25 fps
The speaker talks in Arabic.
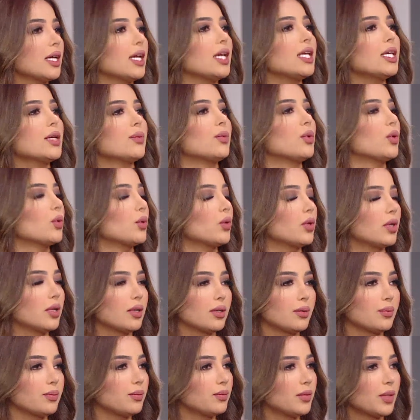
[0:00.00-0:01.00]
هي بالغنى
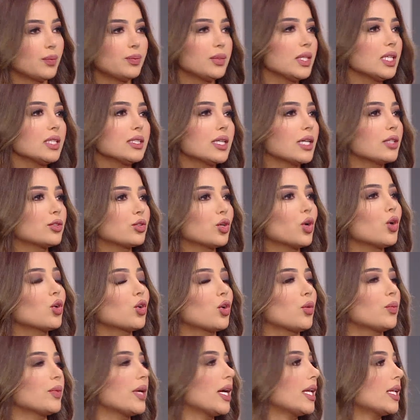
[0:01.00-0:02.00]
ما بتقدر انتوا
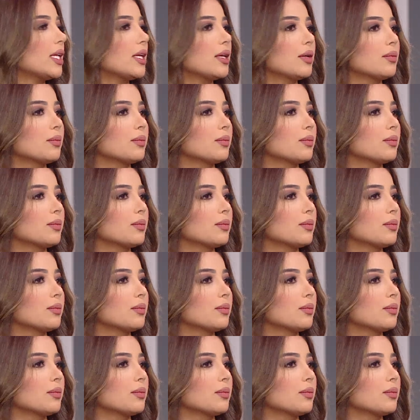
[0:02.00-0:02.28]
انتوا التنتين يعني.